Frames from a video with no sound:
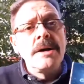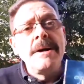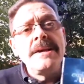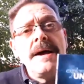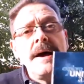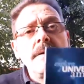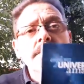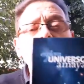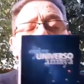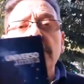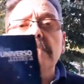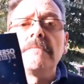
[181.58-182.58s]
Amaya,
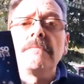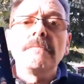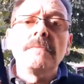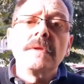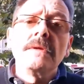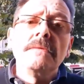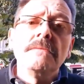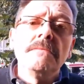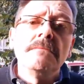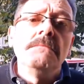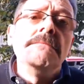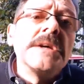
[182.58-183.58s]

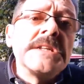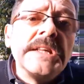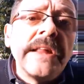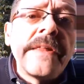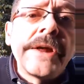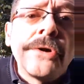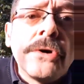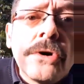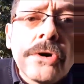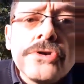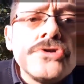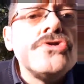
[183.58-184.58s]
vestida de
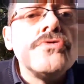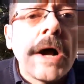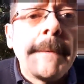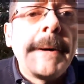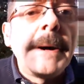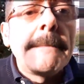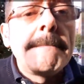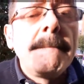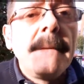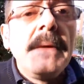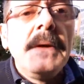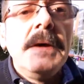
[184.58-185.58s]
rojo con su capa,
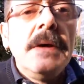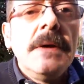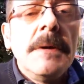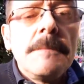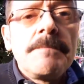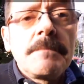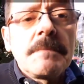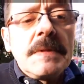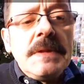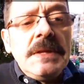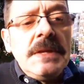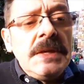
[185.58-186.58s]

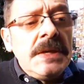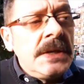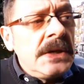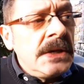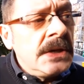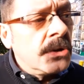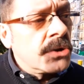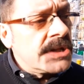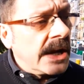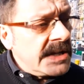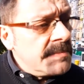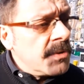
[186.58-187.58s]
y
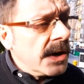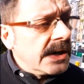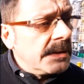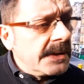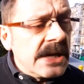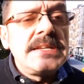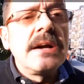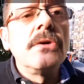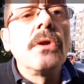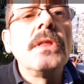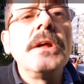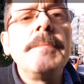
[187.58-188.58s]
os animo a que vayáis a
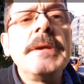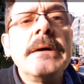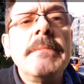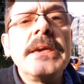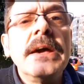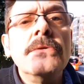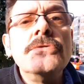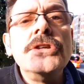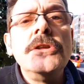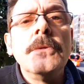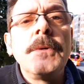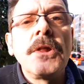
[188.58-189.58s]
conocer Amaya, un
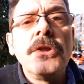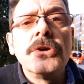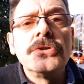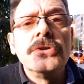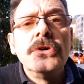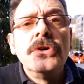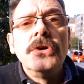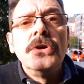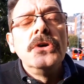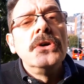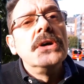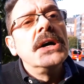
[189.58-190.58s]
sitio precioso.
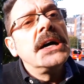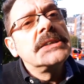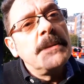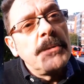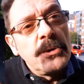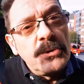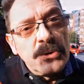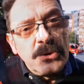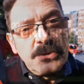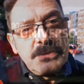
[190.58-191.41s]
Hasta pronto.